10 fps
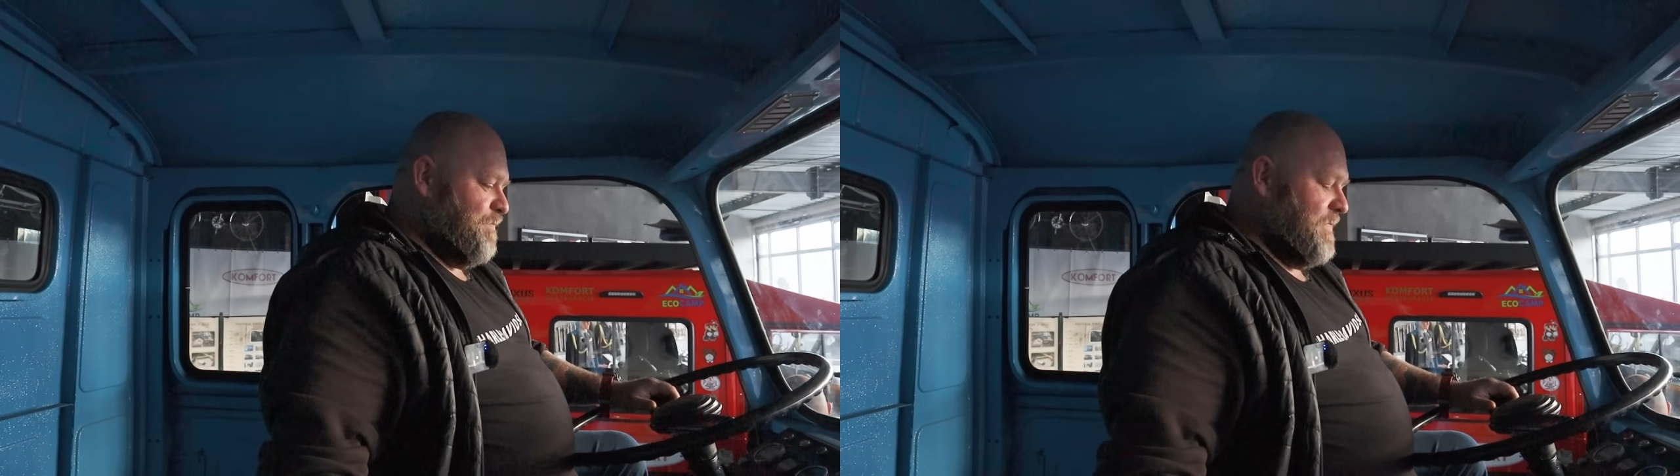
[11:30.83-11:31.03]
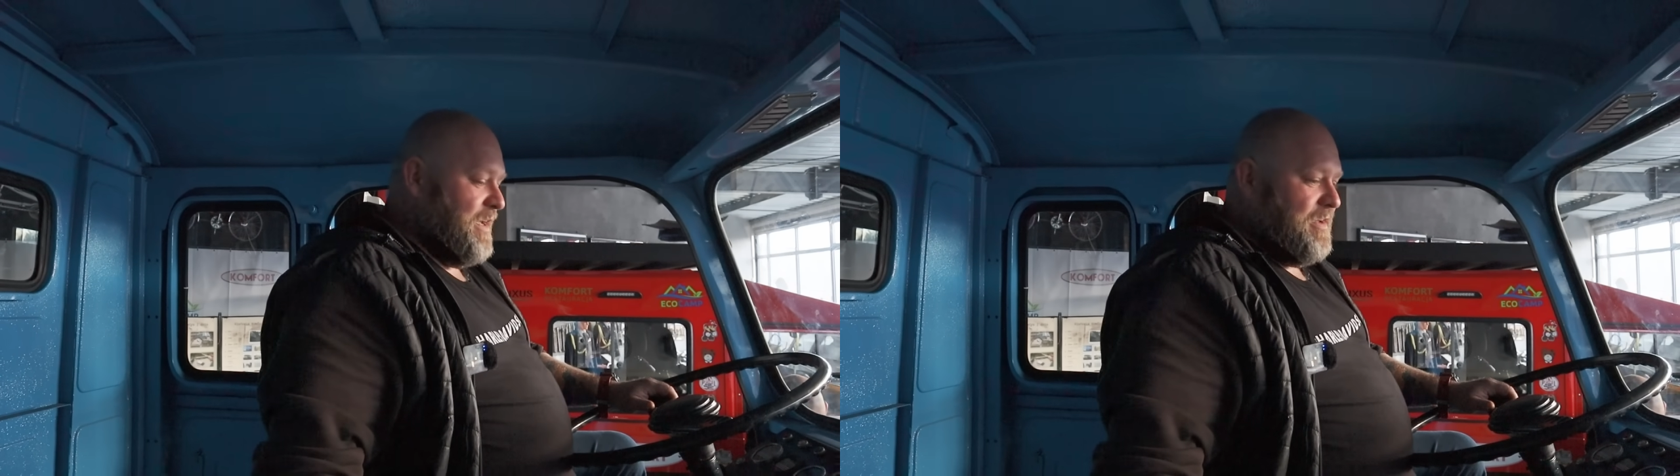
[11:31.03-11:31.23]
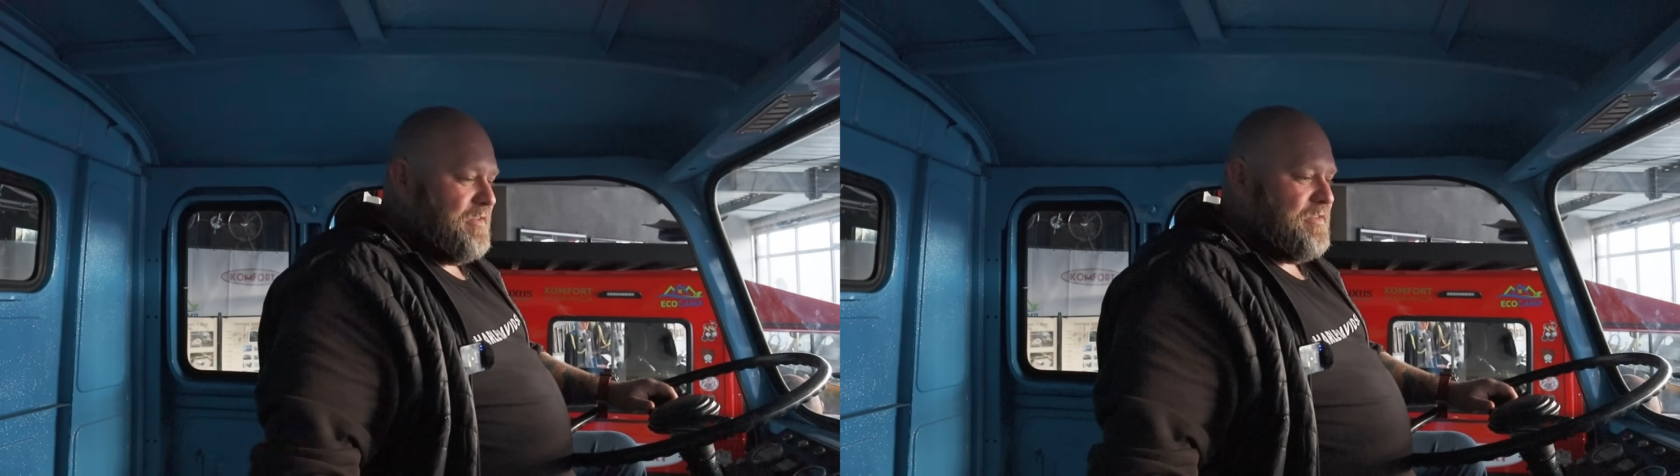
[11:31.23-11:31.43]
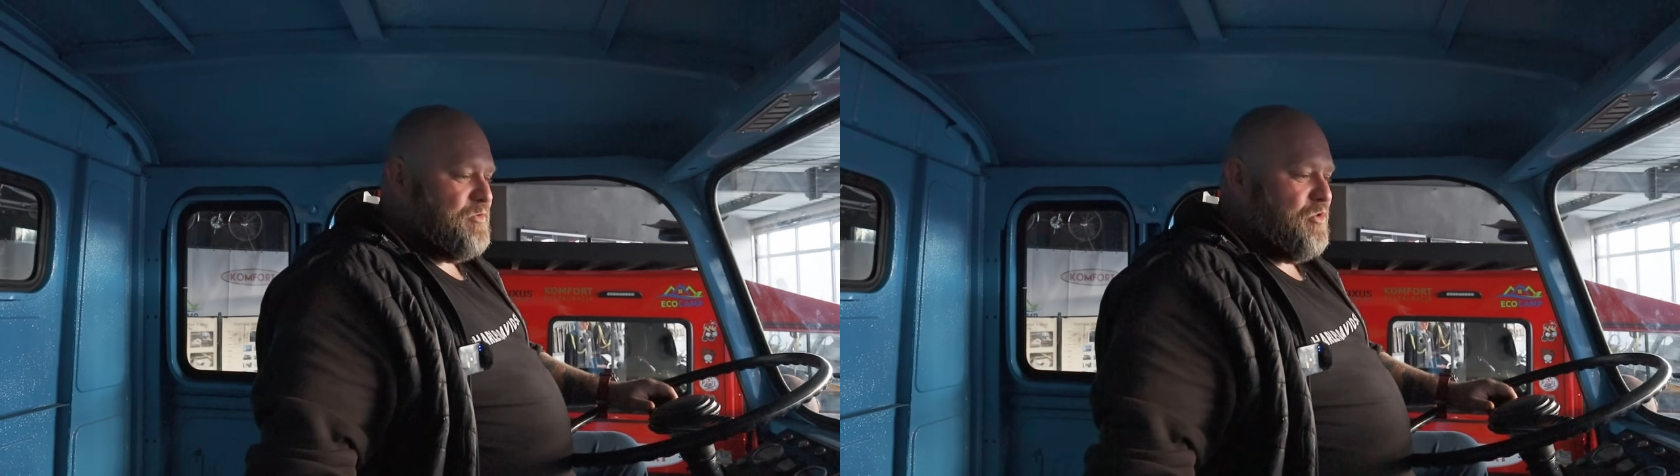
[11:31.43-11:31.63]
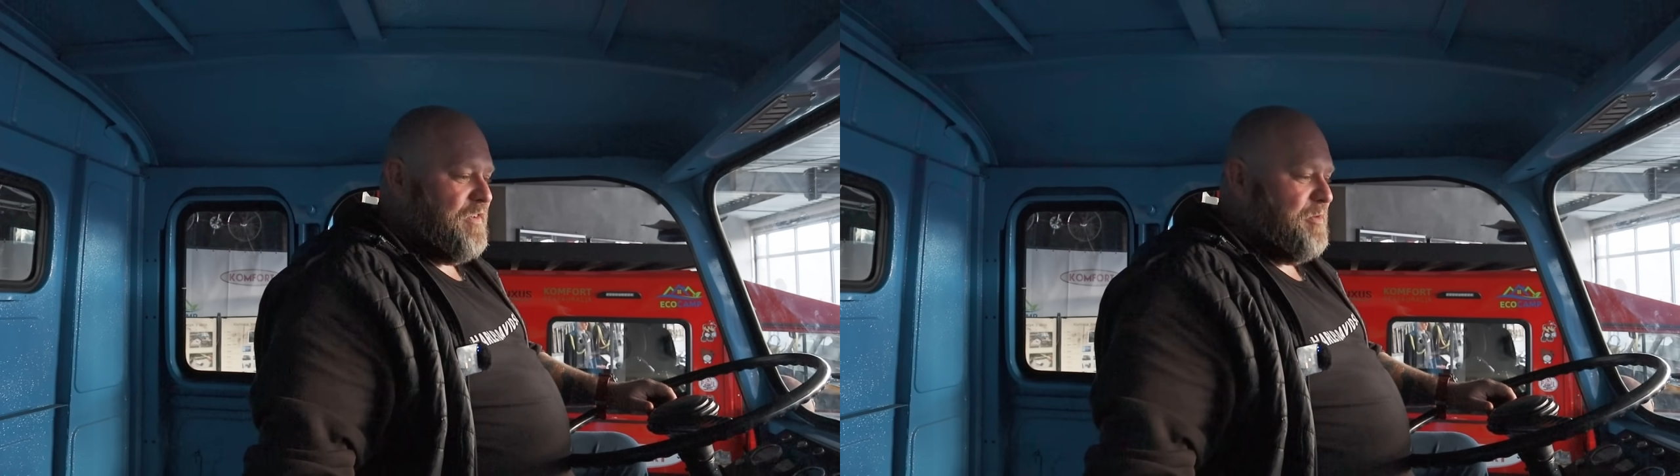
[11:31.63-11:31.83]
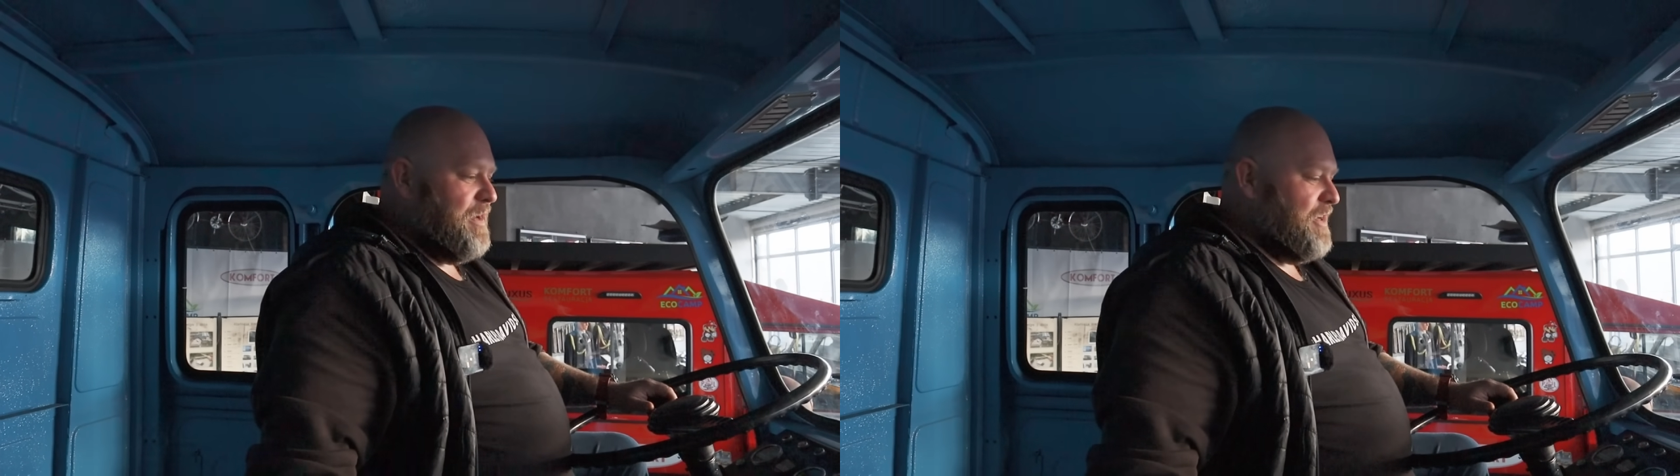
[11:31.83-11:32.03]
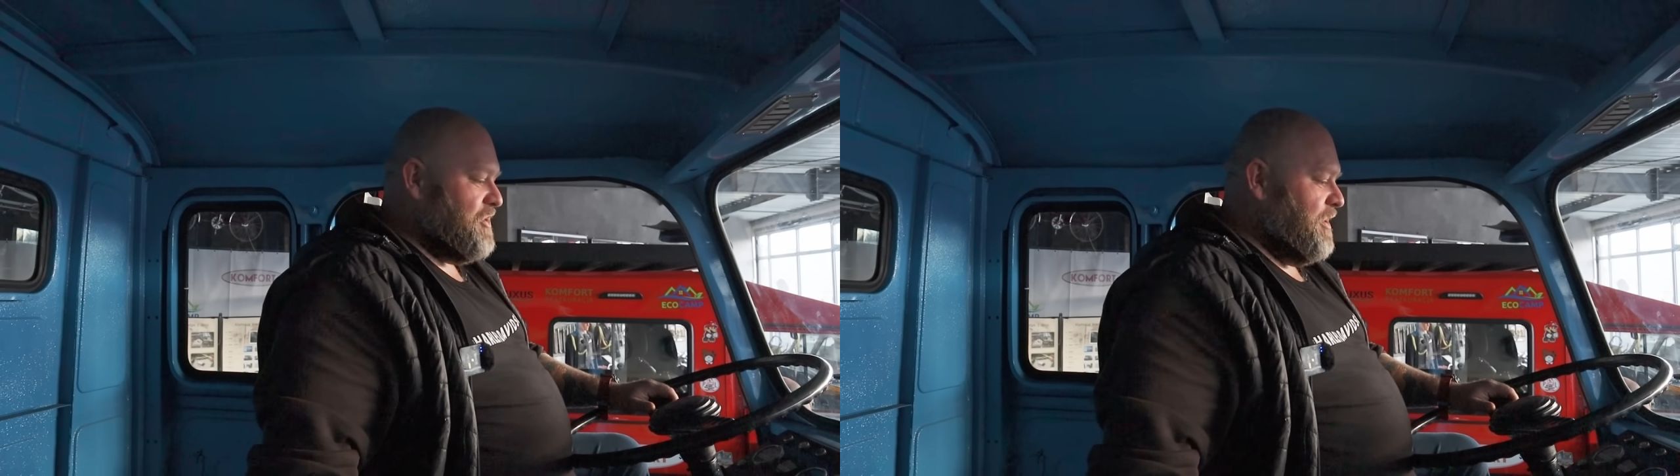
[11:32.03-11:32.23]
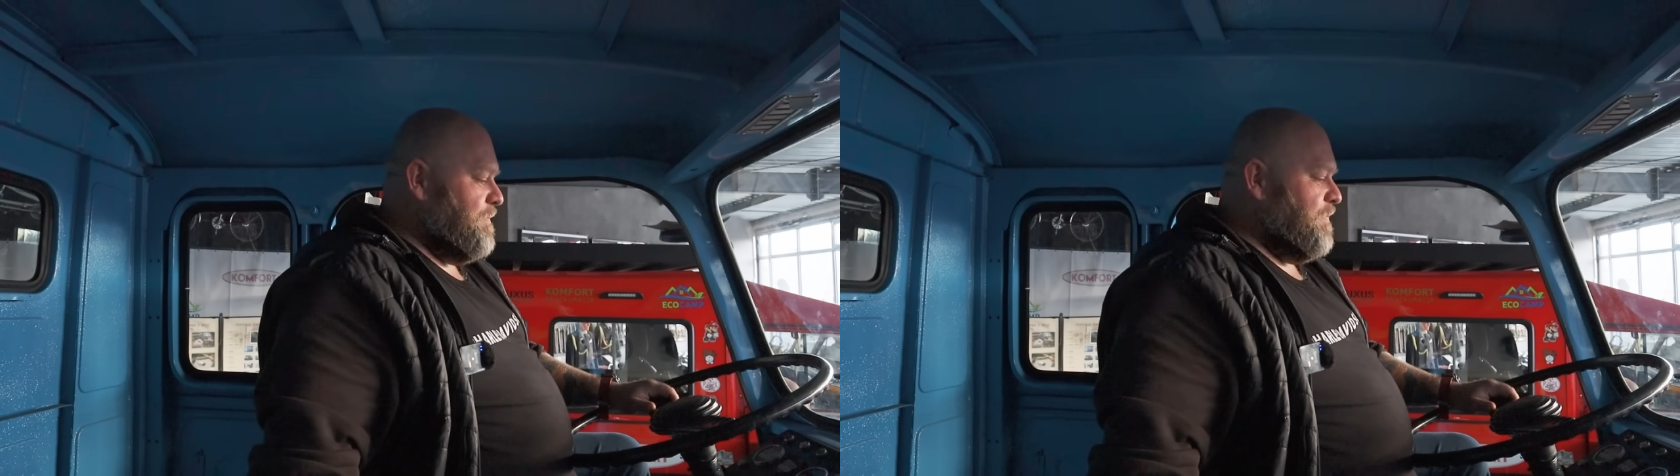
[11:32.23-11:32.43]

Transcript: na surowej blasze,